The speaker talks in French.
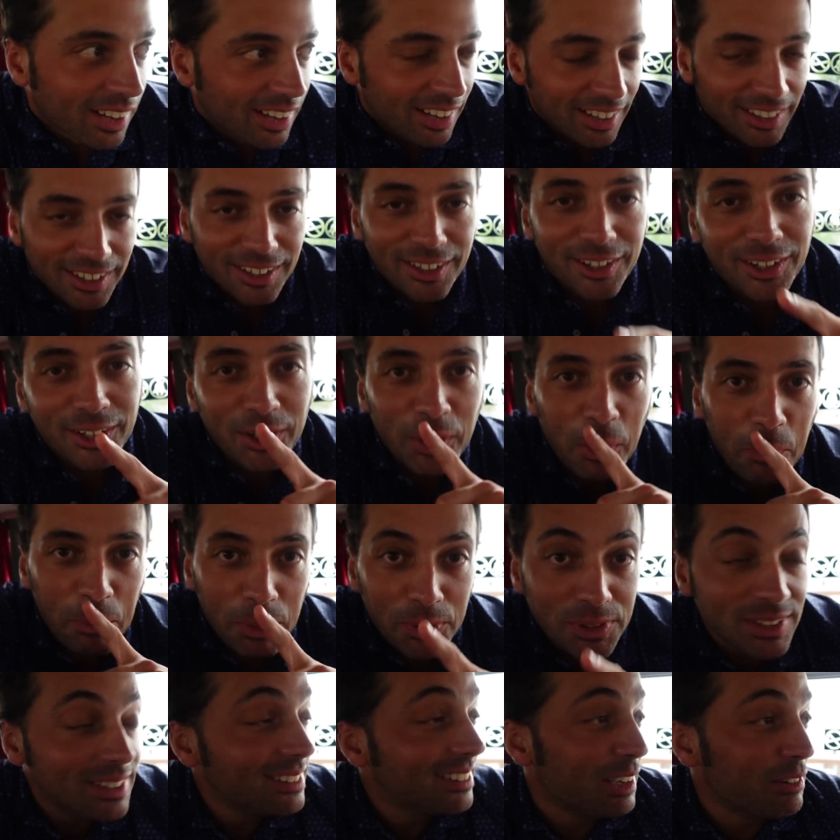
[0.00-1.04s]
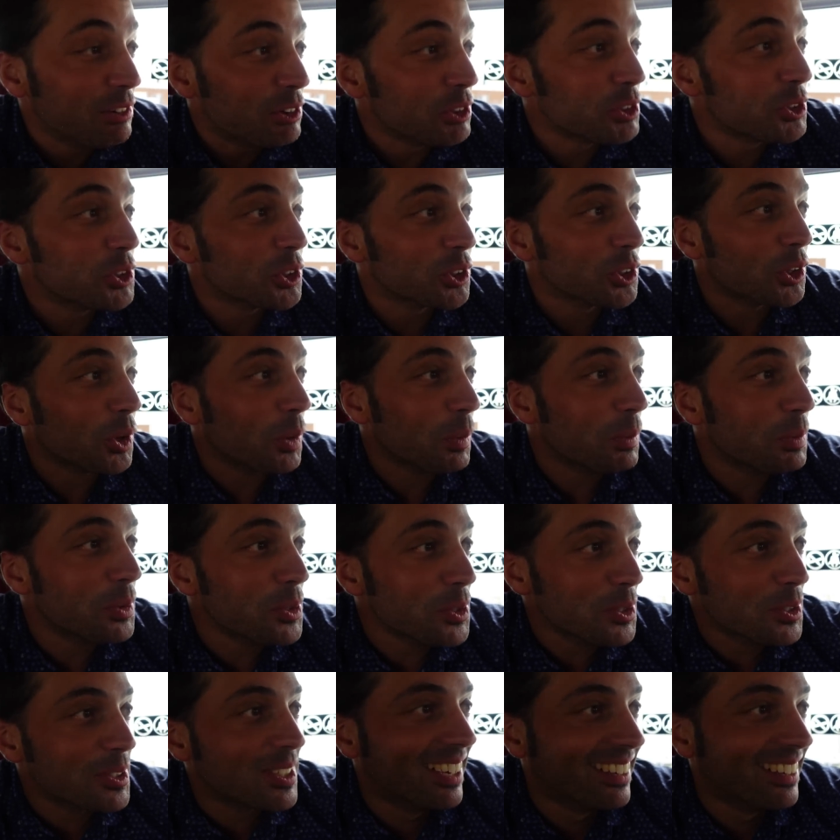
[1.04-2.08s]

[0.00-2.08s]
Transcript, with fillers: Euh, petite aventure dans le bus,